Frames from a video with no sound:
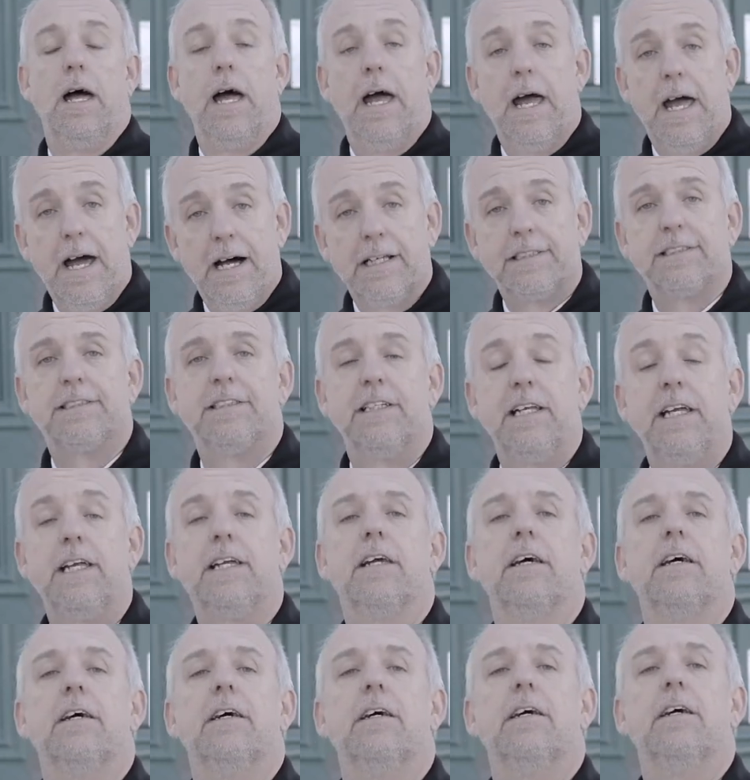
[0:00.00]

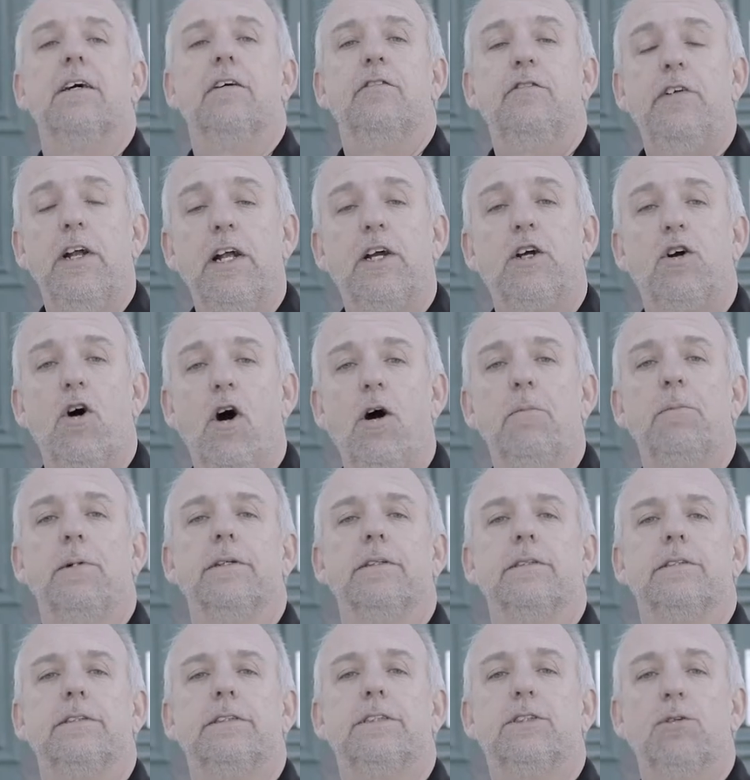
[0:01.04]
Herzlich
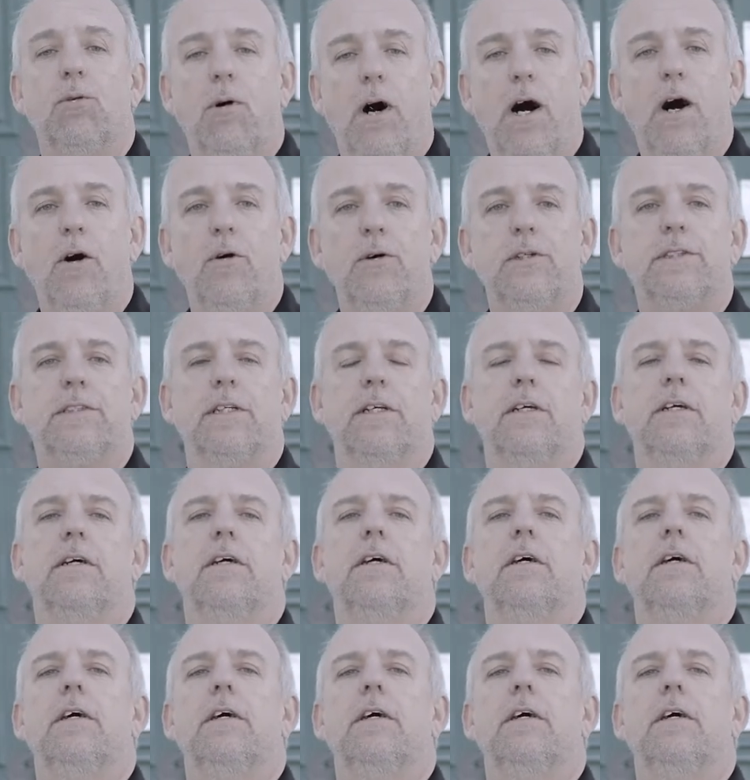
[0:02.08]
willkommen zu Hause,